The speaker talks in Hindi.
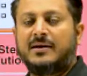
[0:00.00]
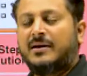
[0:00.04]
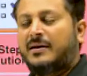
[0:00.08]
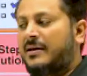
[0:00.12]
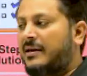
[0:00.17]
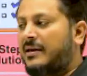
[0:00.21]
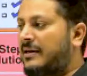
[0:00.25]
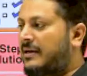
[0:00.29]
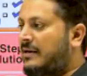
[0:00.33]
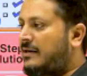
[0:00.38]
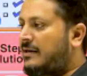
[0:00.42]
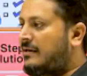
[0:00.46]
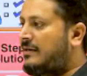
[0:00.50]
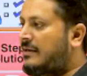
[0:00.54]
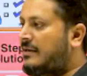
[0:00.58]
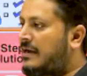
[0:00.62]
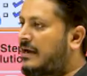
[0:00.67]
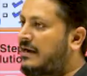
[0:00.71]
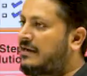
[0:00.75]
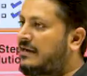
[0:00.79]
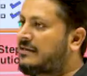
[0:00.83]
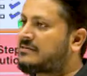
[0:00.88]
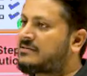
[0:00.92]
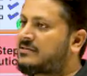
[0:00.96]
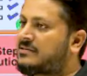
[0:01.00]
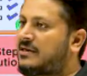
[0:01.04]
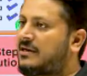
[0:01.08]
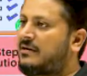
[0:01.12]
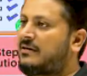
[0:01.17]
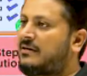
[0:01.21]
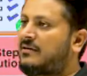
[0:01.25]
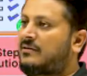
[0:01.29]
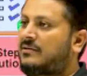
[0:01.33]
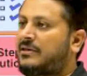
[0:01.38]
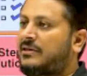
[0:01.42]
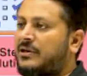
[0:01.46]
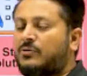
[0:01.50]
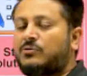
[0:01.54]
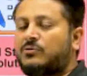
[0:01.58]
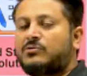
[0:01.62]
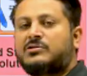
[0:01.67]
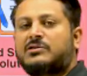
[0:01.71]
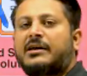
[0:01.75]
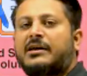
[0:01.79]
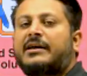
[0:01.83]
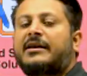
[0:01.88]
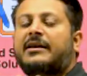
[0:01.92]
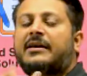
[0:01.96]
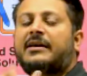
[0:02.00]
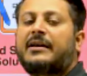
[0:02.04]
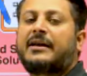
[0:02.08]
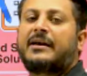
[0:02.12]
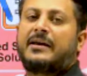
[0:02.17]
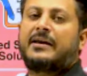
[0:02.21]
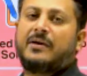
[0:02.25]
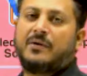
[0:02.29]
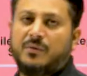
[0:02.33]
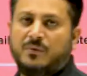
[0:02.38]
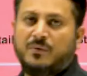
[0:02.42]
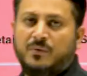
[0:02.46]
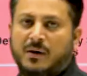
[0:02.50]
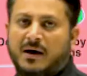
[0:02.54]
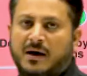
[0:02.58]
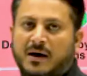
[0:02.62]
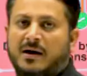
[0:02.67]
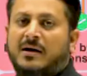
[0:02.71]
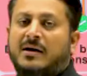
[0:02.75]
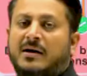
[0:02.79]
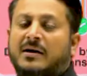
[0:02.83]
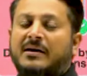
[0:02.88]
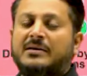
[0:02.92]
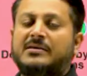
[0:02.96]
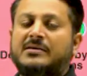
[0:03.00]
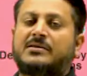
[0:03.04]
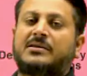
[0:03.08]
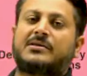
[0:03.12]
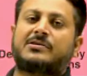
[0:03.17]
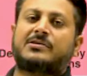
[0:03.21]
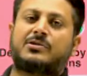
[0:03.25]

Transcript: लेकिन ये आंसर क्यों सही नहीं हुआ इसका